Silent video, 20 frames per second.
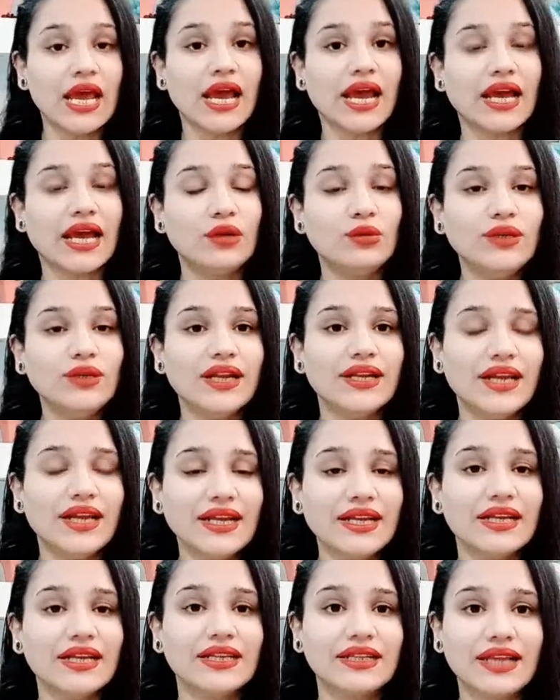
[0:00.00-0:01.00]
خلونا ان
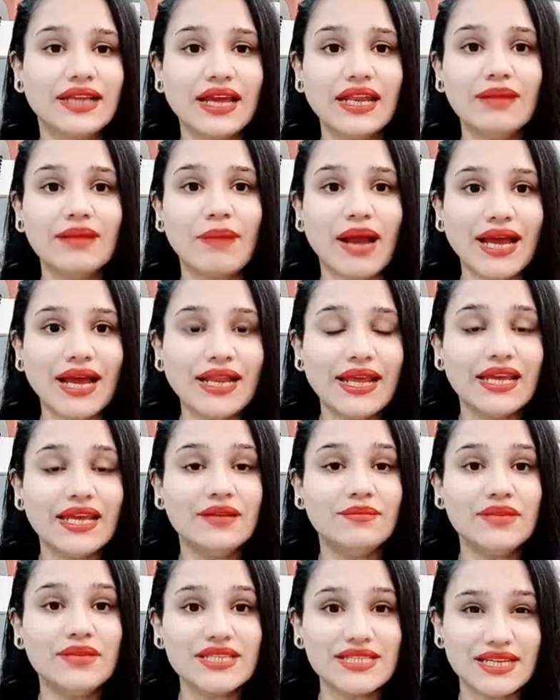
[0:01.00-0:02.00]
احنا نتكلم على
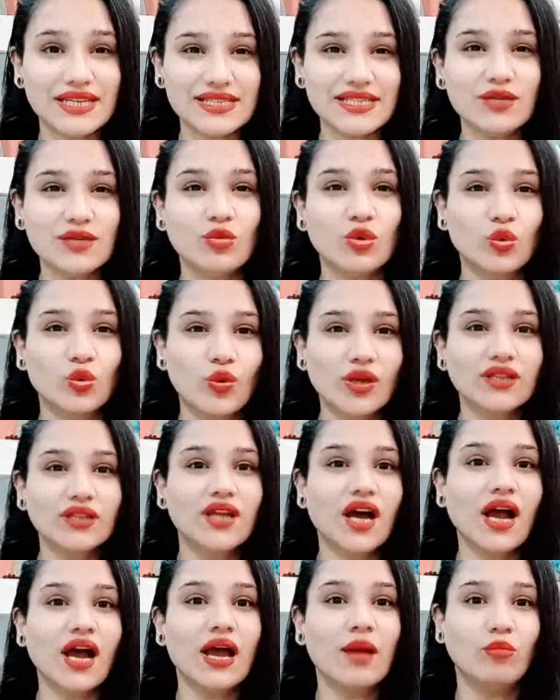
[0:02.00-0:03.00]
الميزه دي
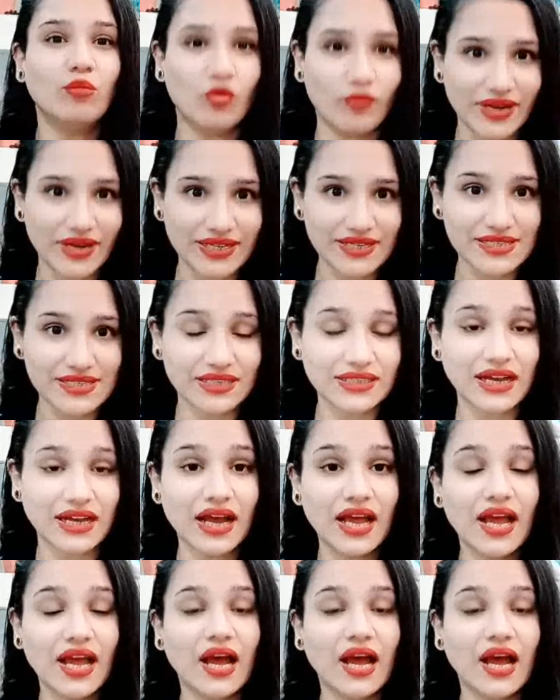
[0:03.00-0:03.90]
ونوضح مميزاتها